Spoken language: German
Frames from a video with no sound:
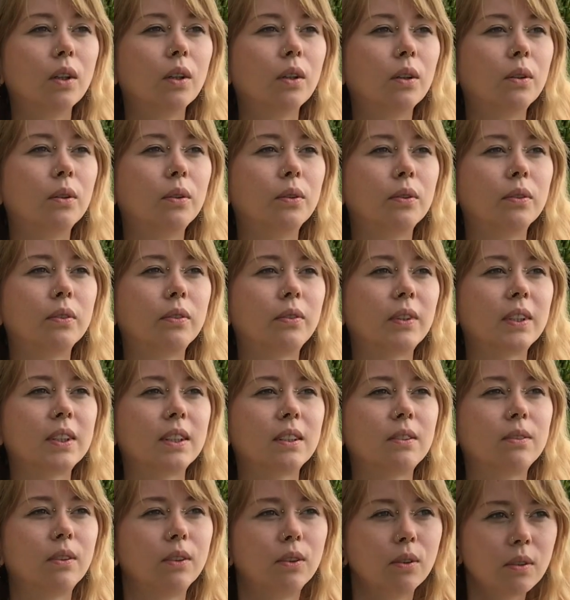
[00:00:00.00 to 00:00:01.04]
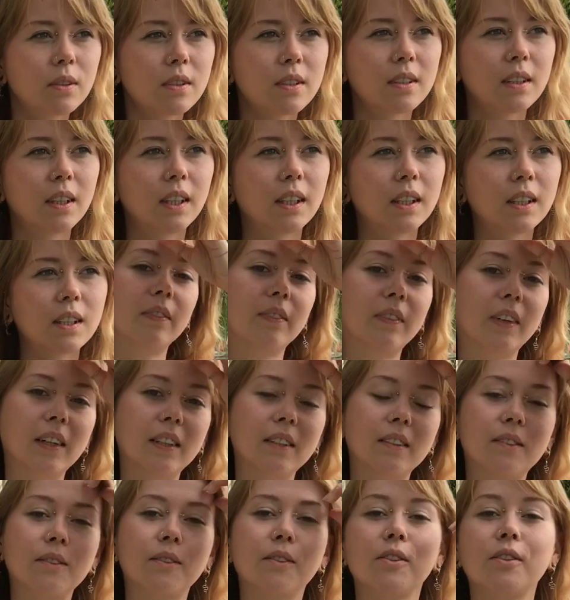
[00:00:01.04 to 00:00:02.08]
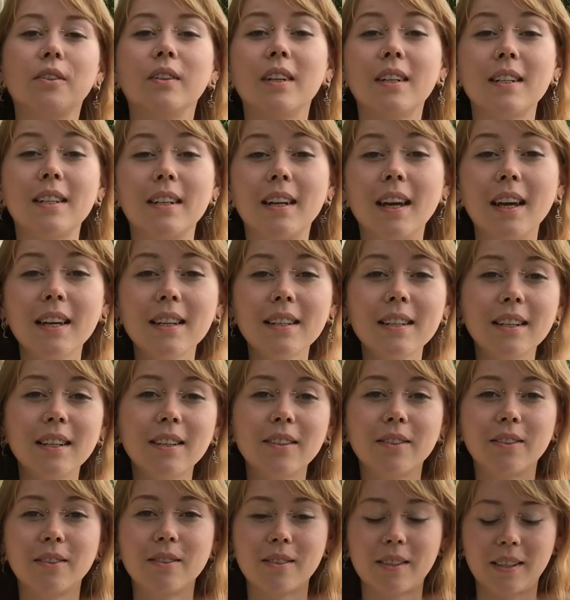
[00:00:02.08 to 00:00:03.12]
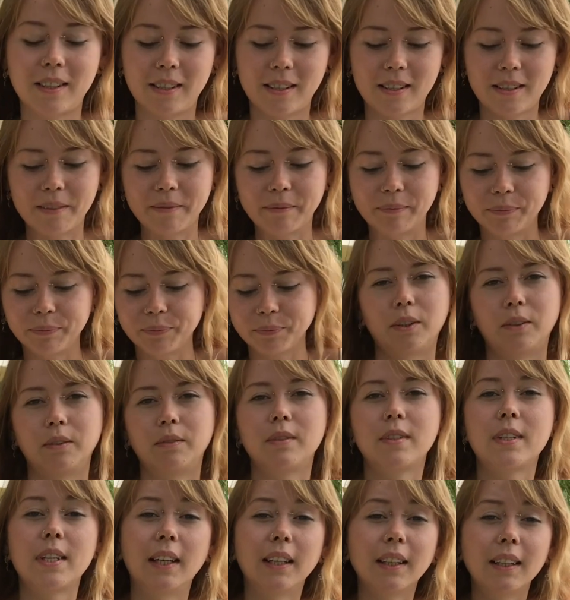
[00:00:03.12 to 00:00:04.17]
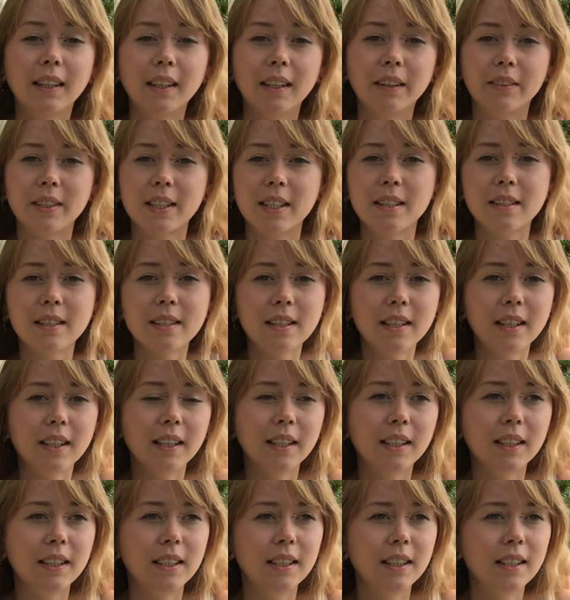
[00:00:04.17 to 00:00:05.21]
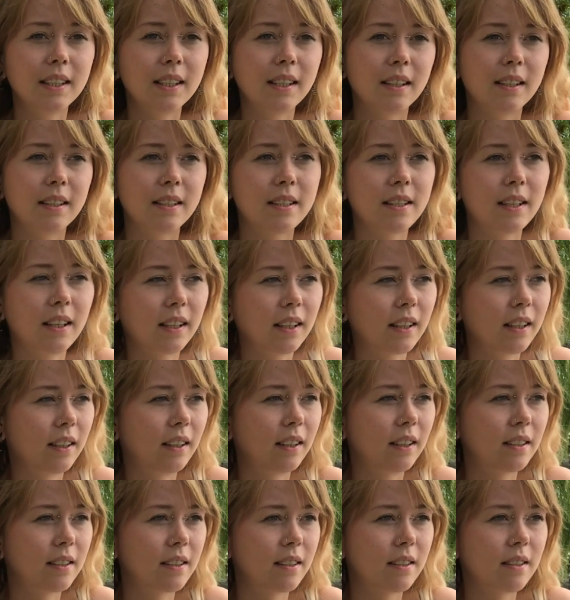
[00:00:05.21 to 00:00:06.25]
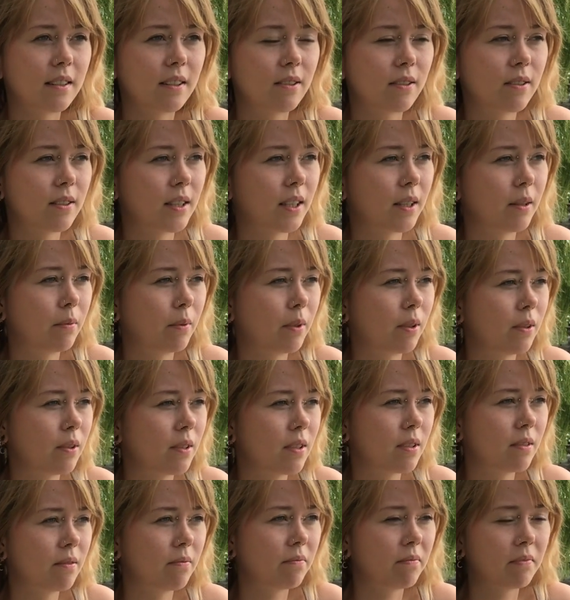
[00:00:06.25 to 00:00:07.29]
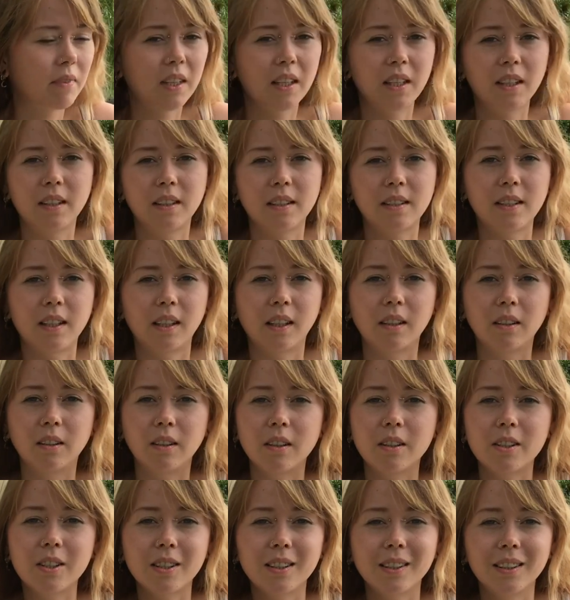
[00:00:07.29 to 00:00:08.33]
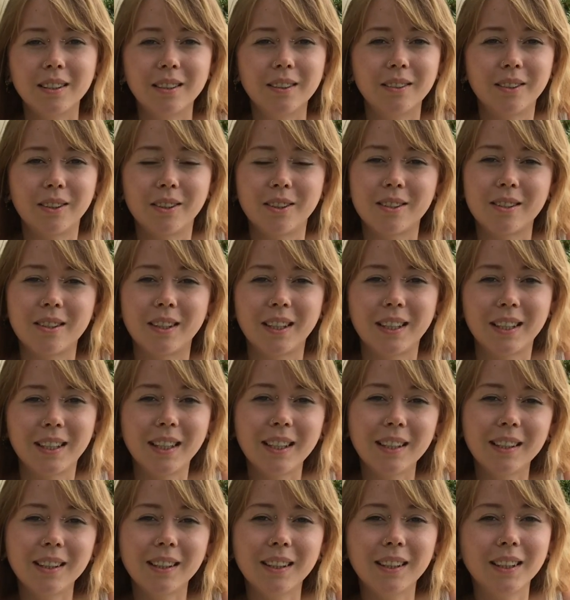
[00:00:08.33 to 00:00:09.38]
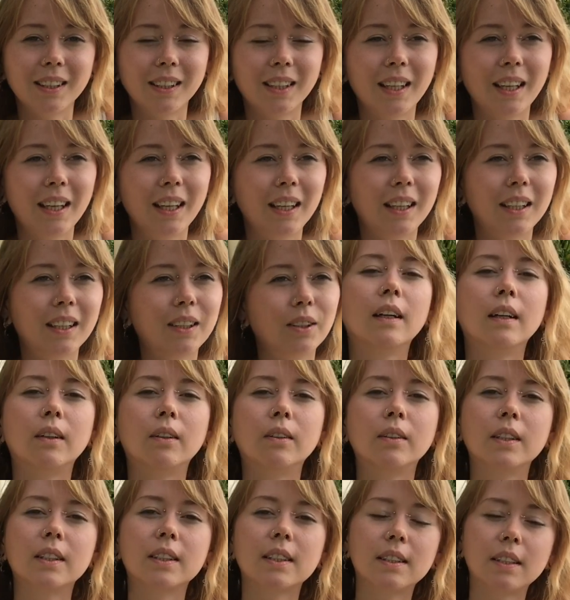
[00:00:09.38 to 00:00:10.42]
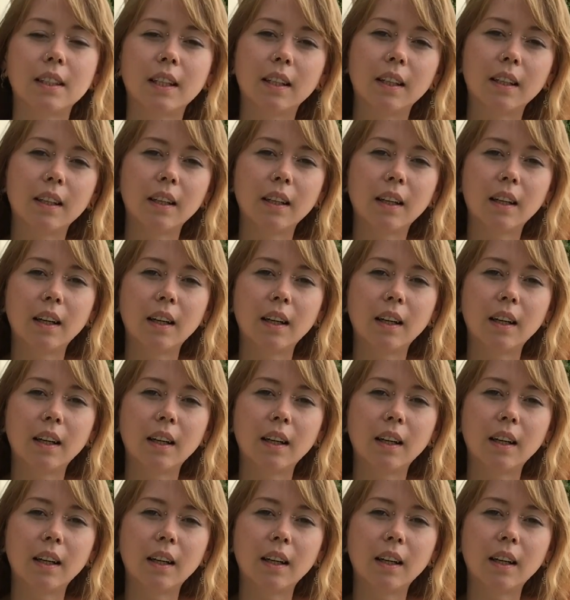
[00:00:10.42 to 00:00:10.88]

und was das für einen Nutzen hat. Also schön, dass ihr da seid und los geht's. Psycare, was ist das eigentlich? Psycare setzt sich zusammen aus Psychological oder auch Psychedelic Care. Und es ist ein